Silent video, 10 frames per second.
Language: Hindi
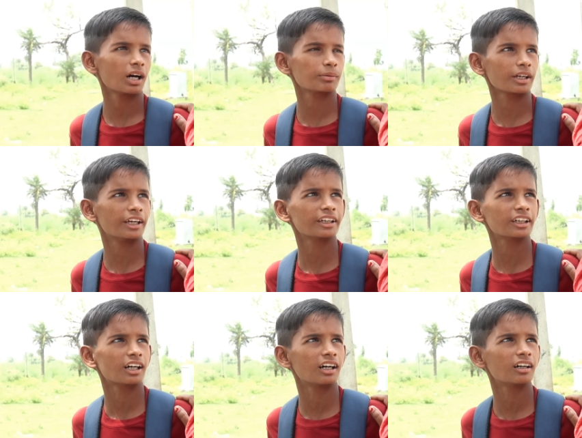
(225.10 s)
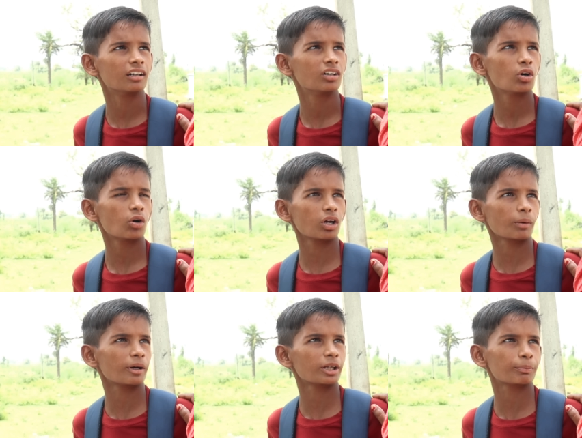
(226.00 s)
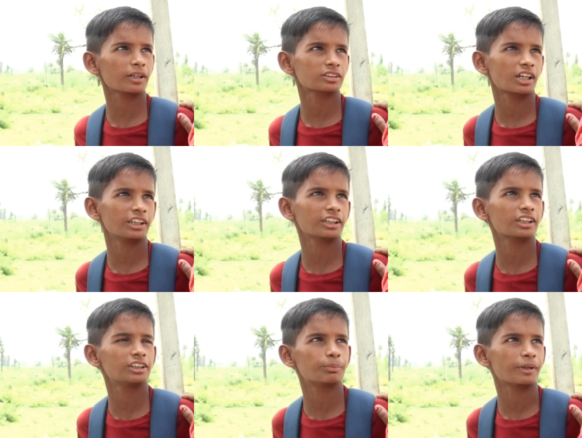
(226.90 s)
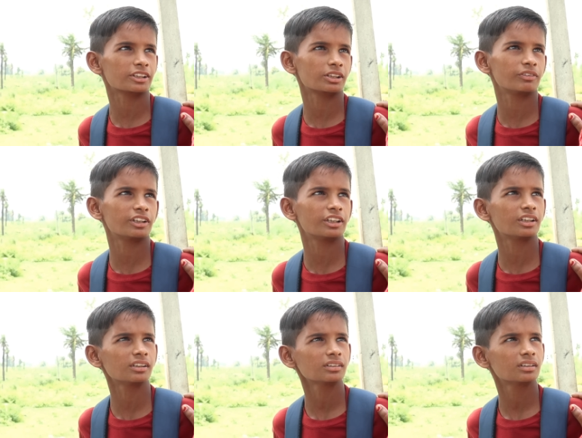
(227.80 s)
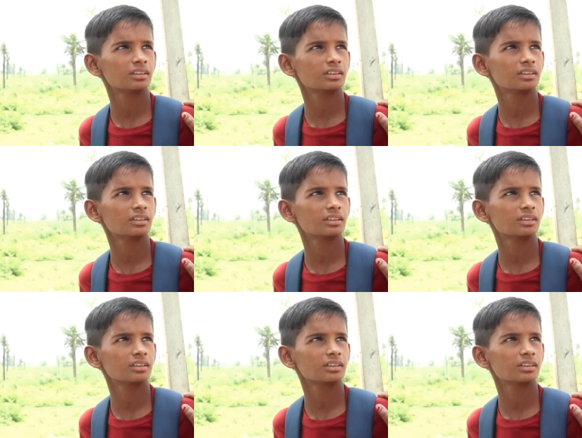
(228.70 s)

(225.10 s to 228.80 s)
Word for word: अब रहेंगे कहाँ और हमारे पास खाने के लिए पैसे भी नहीं हैं।